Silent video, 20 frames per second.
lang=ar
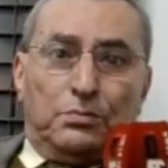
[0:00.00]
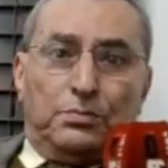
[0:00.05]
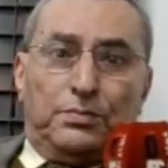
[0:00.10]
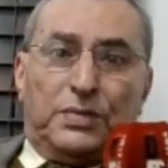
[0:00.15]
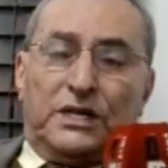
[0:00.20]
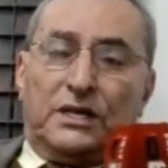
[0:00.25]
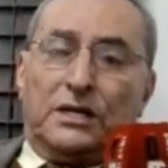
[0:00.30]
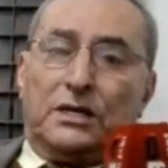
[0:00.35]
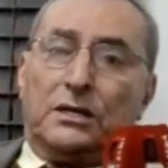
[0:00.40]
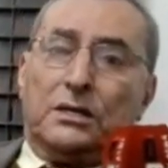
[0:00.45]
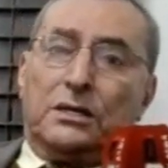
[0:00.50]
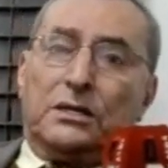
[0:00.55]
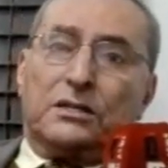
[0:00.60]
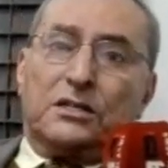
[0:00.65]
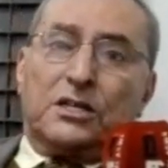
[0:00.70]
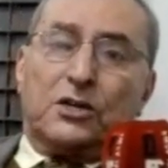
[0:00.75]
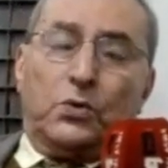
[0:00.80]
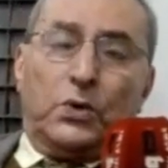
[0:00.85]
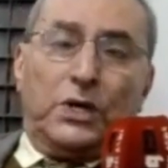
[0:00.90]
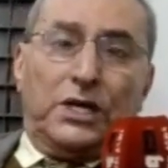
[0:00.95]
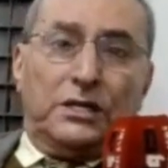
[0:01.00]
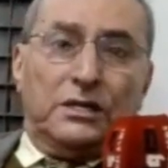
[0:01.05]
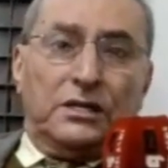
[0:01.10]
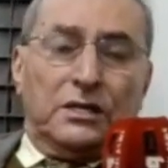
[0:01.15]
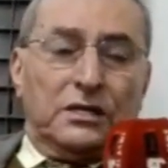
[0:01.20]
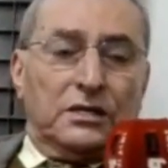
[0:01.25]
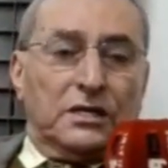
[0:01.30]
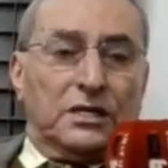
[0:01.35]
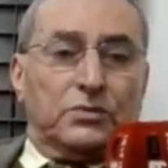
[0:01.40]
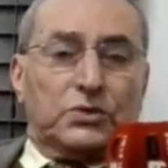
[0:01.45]
بتكوين
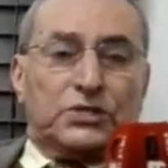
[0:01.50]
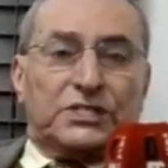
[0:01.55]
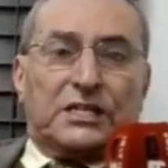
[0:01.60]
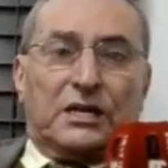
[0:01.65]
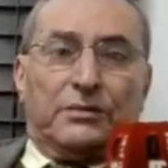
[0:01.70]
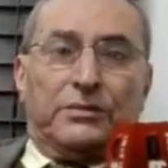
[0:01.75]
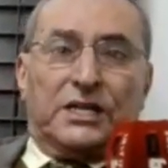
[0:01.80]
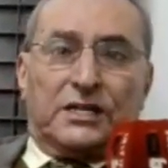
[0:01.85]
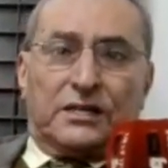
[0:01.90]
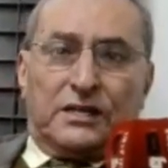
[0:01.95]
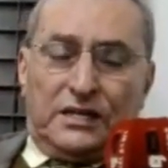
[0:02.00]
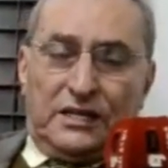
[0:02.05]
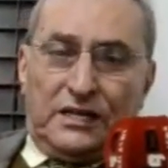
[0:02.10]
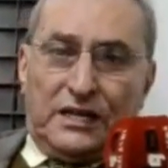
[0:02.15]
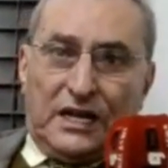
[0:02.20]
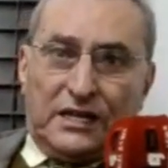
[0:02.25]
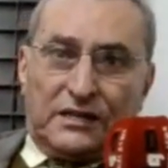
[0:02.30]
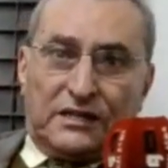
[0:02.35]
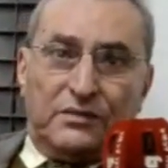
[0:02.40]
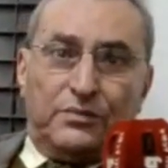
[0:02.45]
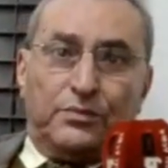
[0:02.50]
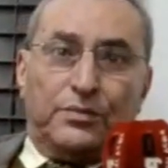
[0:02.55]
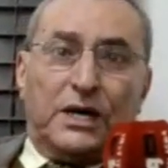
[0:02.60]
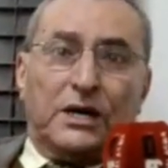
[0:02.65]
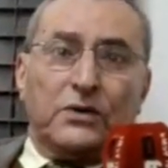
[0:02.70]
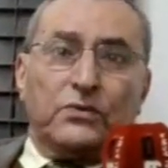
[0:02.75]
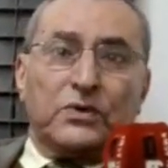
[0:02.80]
مستمر للاطباء